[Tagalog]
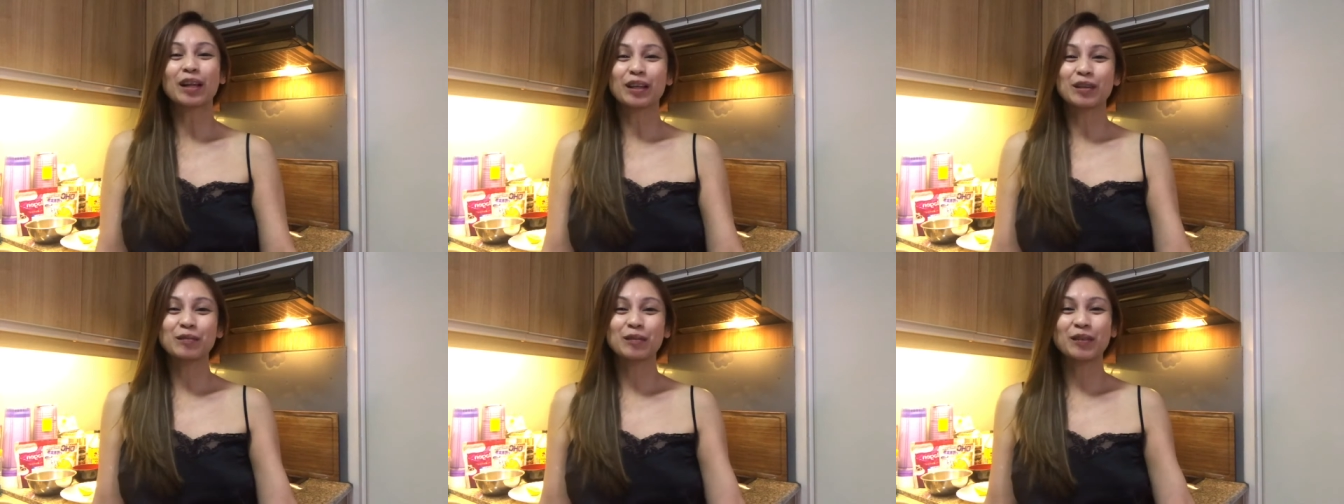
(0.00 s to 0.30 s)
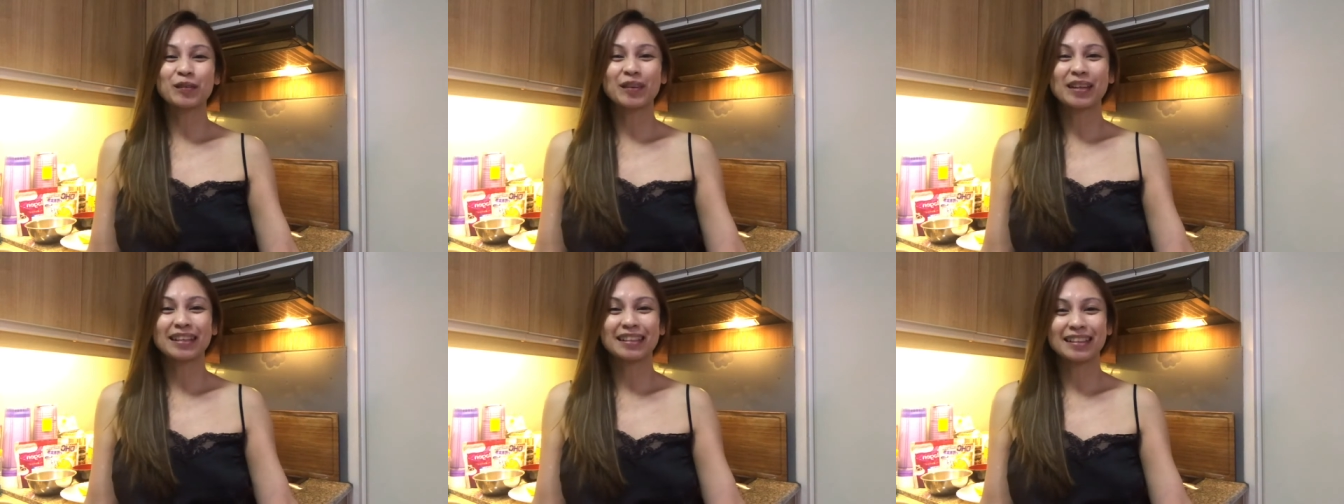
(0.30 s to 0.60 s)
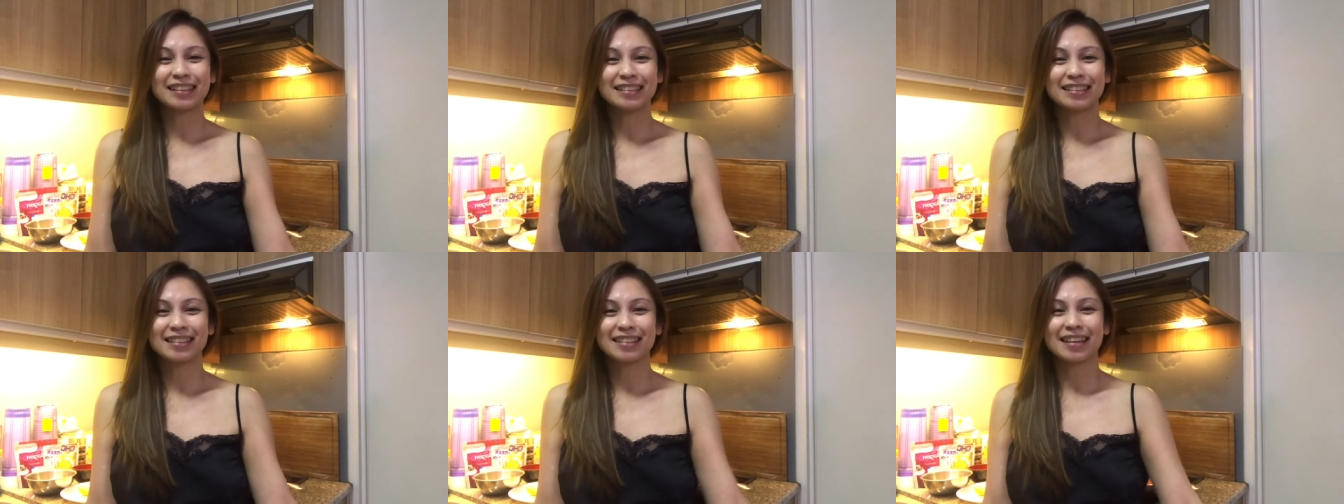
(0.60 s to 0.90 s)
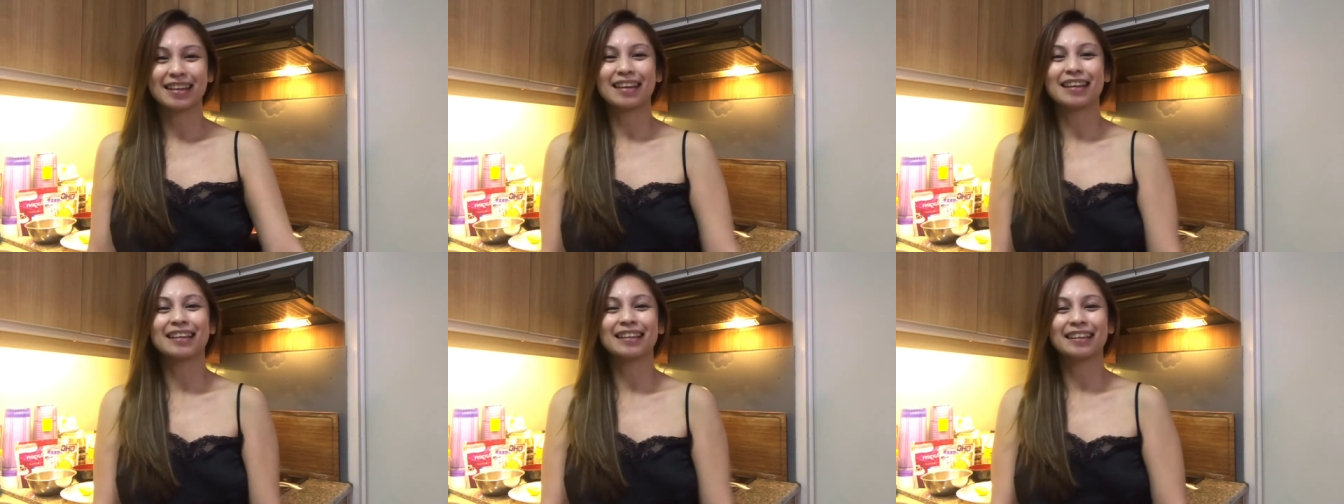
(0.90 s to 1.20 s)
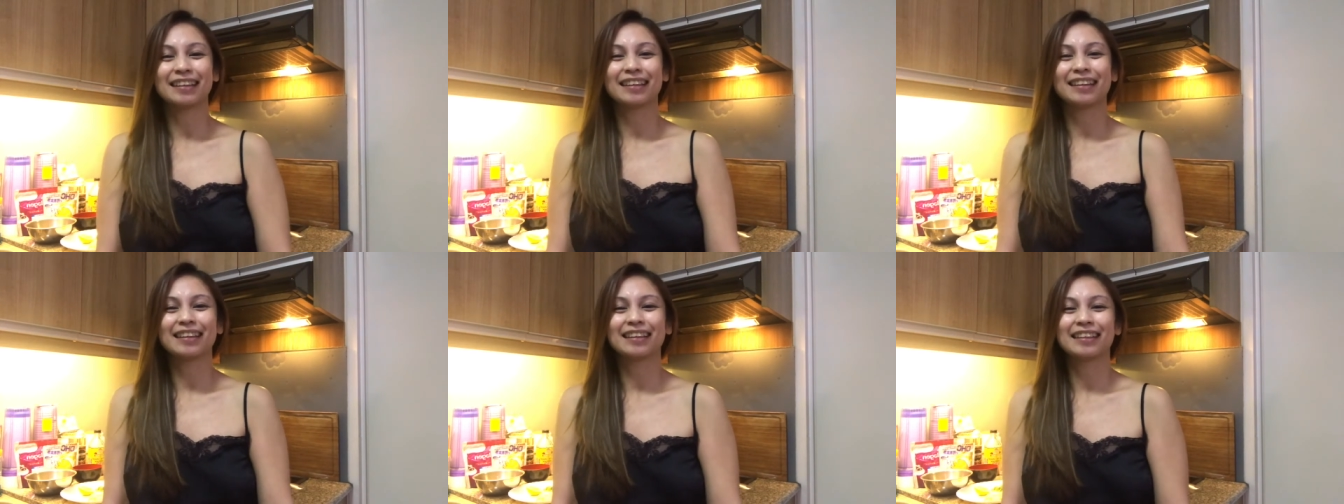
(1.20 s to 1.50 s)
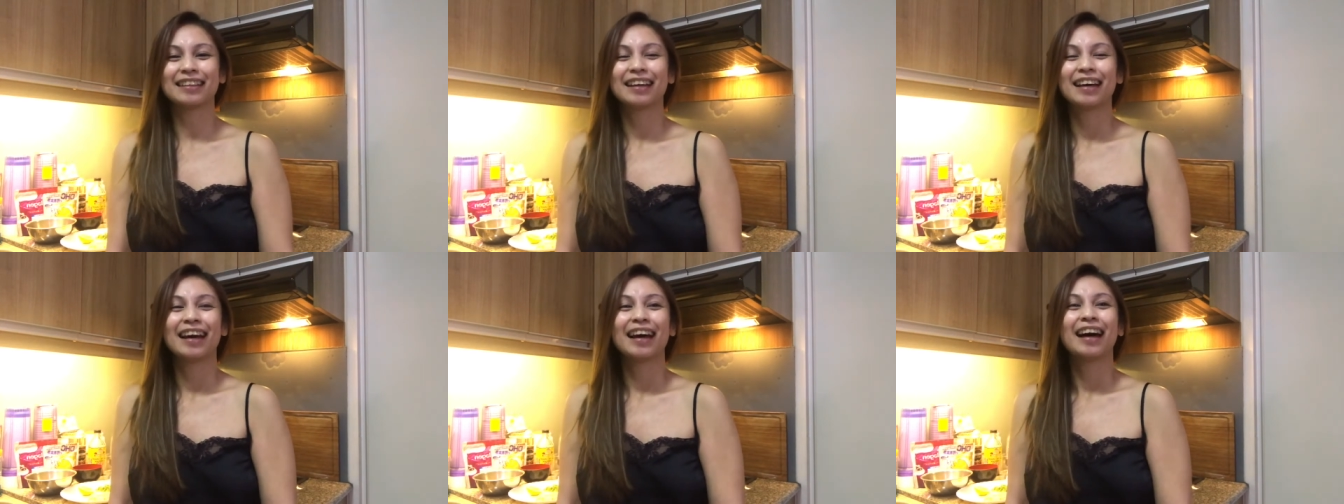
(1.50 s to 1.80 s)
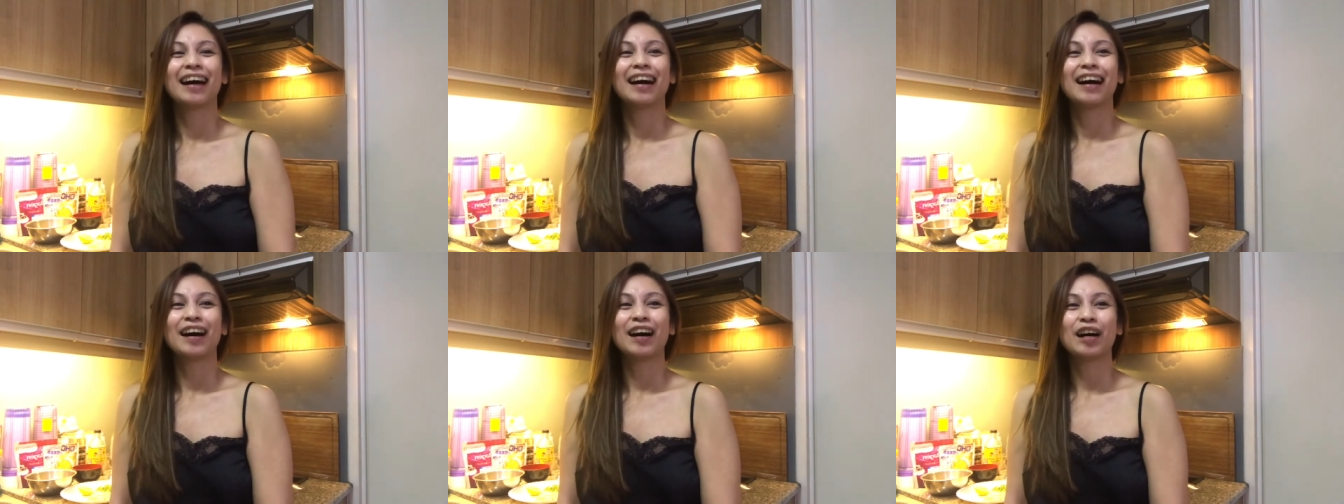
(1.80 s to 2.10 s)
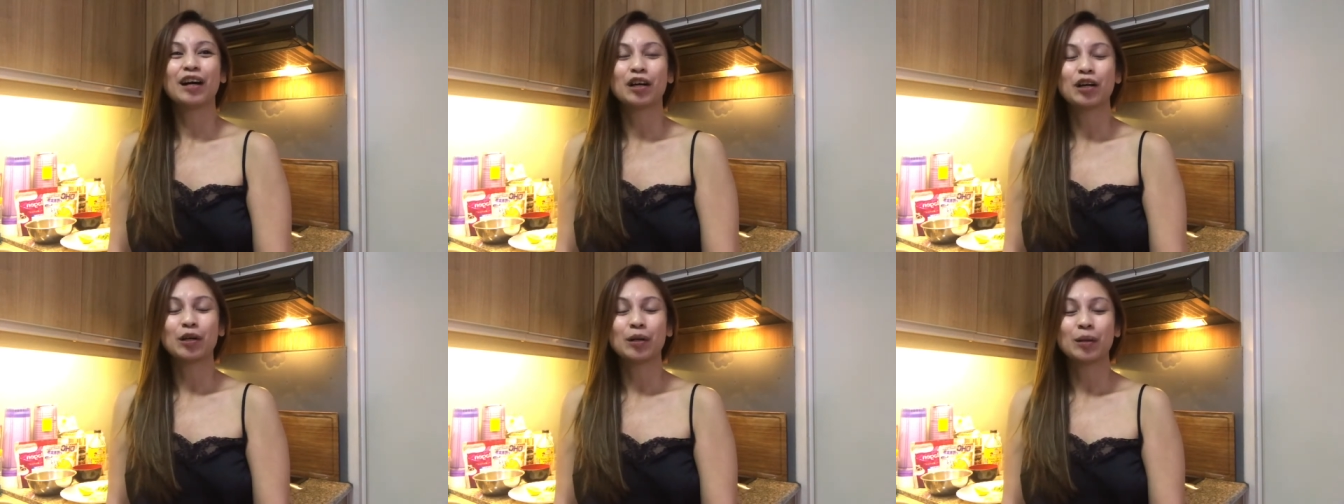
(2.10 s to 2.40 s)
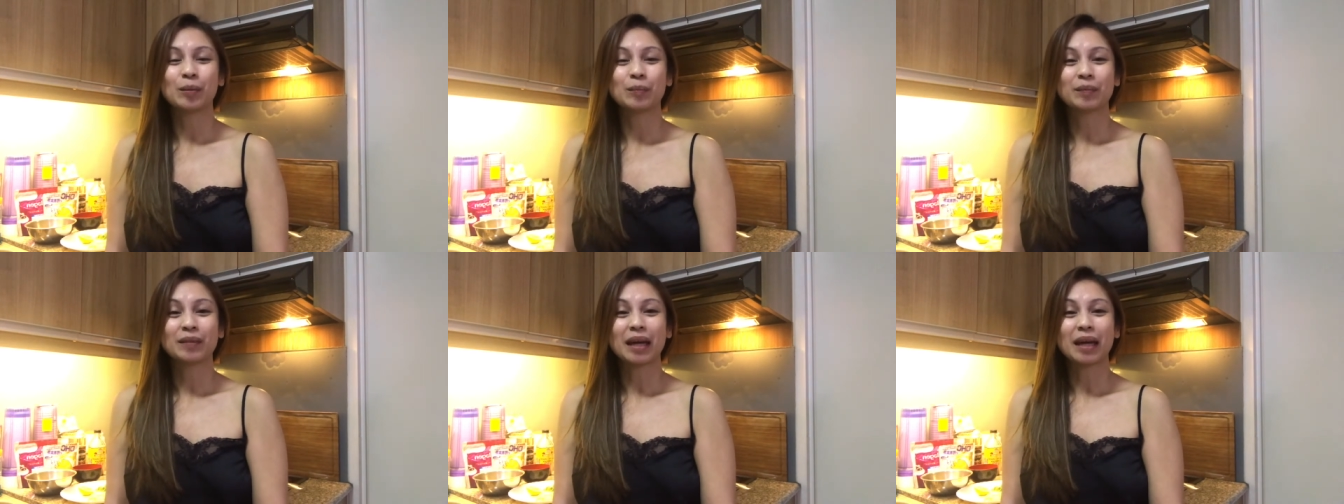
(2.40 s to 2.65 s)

welcome to my kitchen! Um,